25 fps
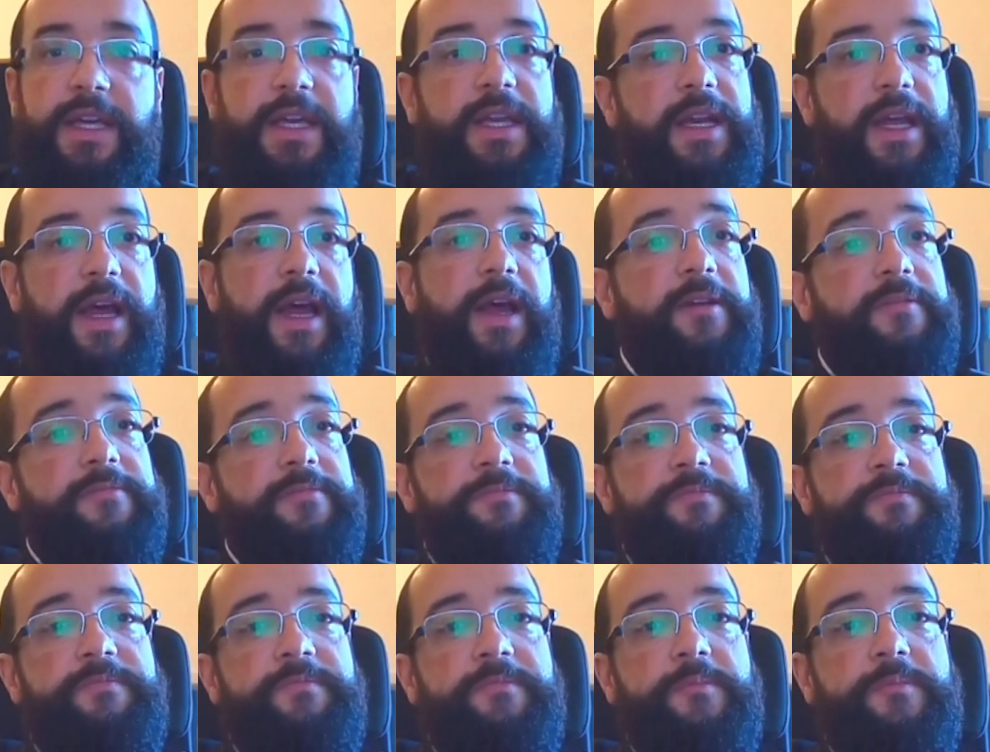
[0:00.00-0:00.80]
né?
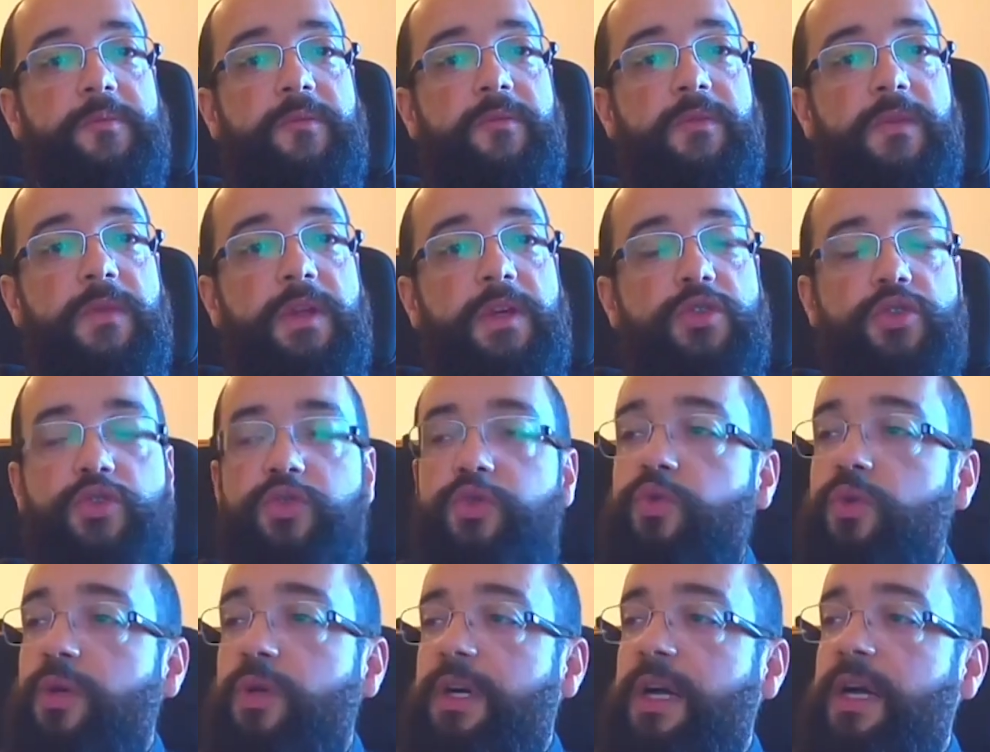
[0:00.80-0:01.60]

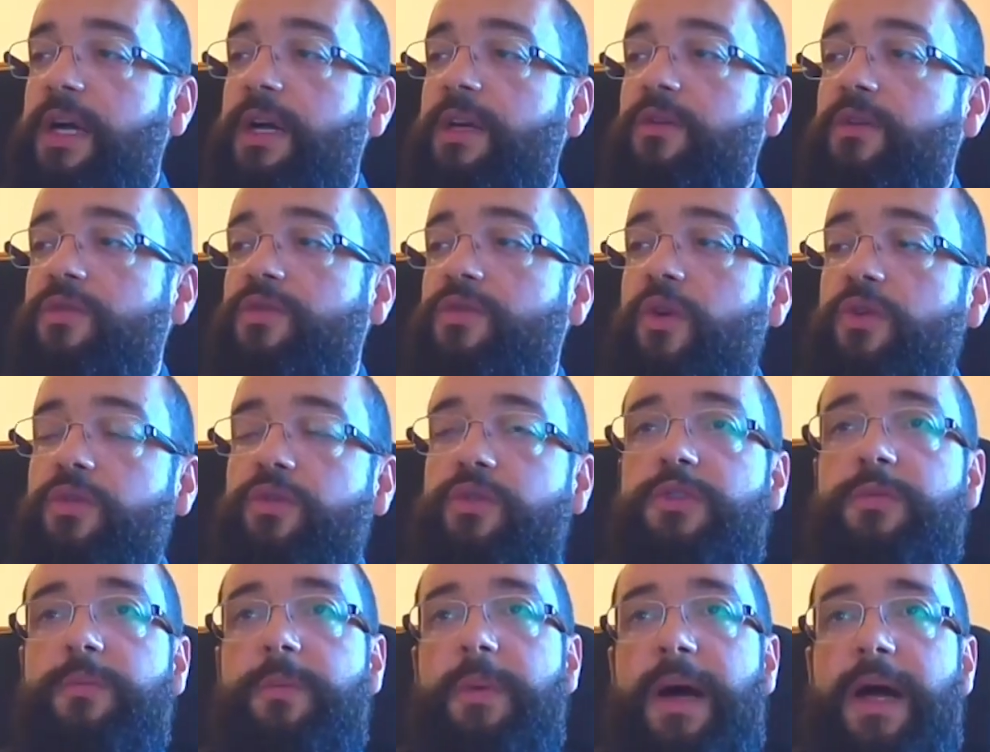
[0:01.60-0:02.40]
Julgando os
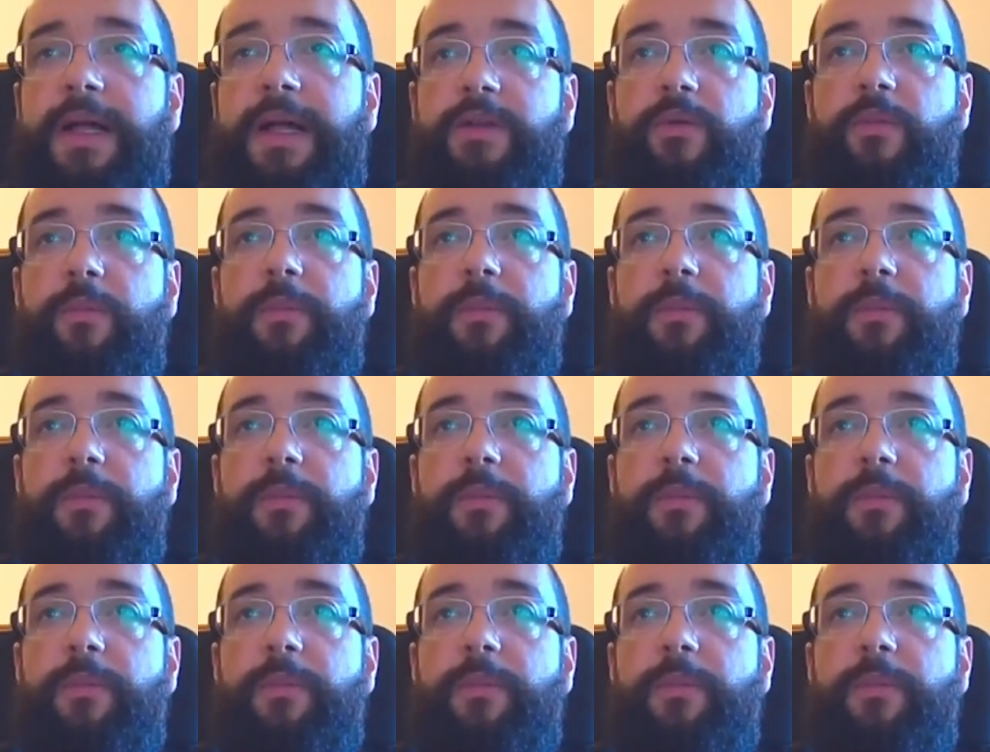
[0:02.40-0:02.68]
outros padres.